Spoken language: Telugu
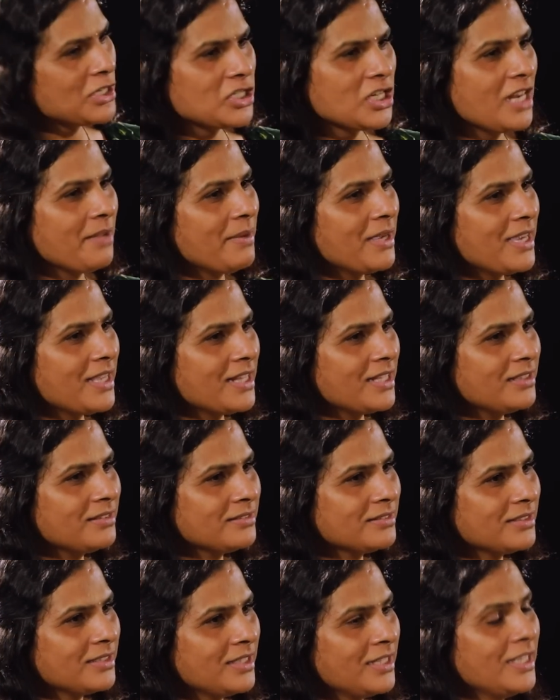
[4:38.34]
మనుషులేమే కదా
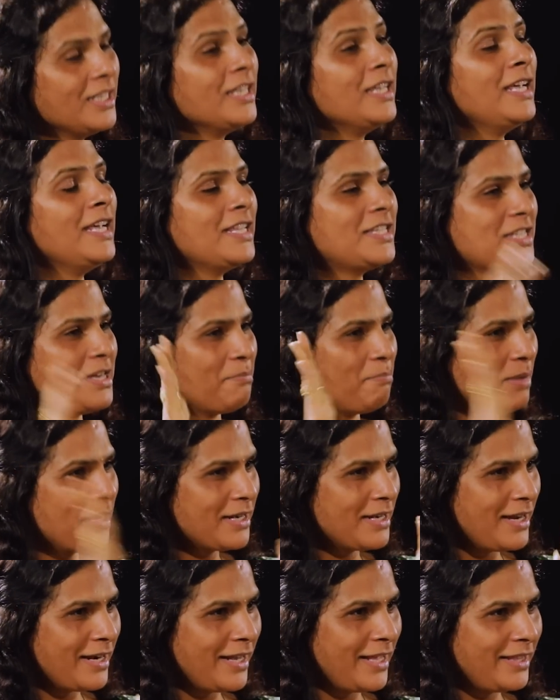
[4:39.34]
ఈ
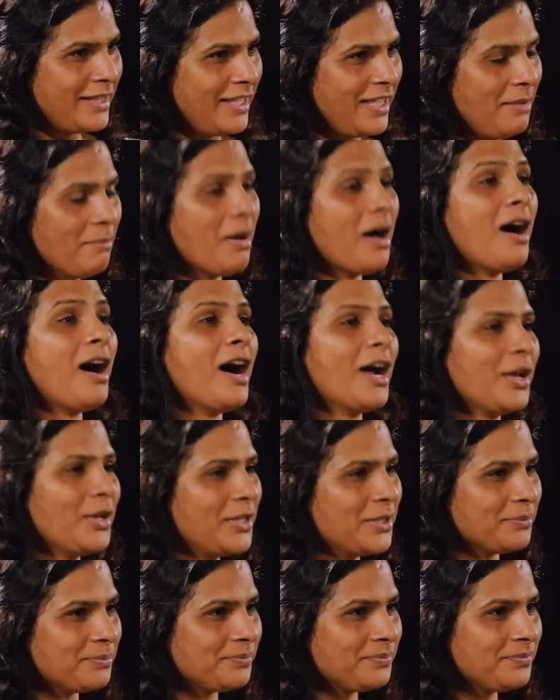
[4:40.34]
చప్పట్లు అనేది మా
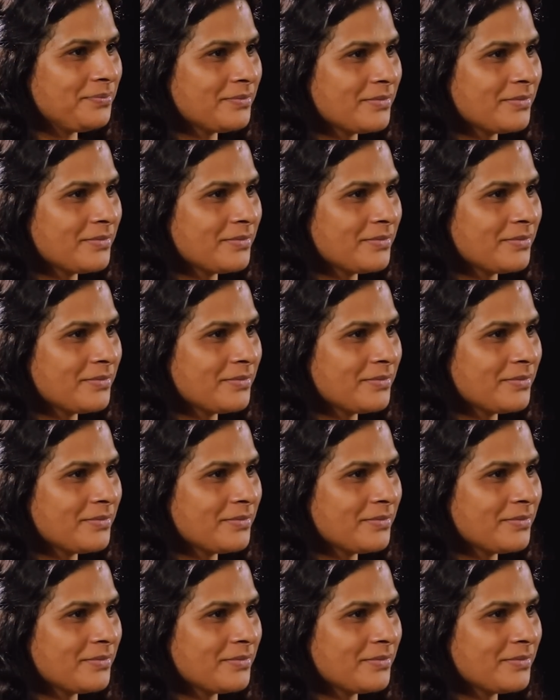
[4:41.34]
ఆయుధం